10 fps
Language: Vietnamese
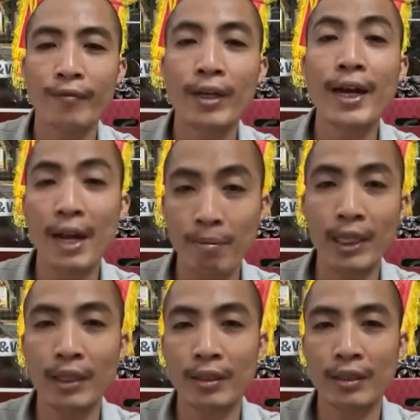với em
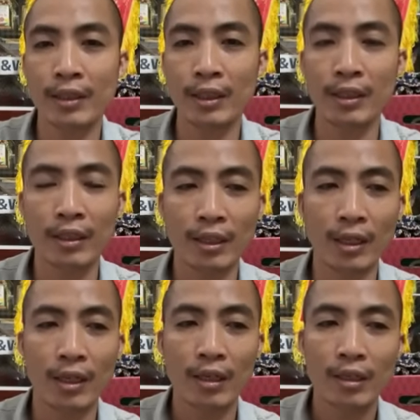ấy thì à,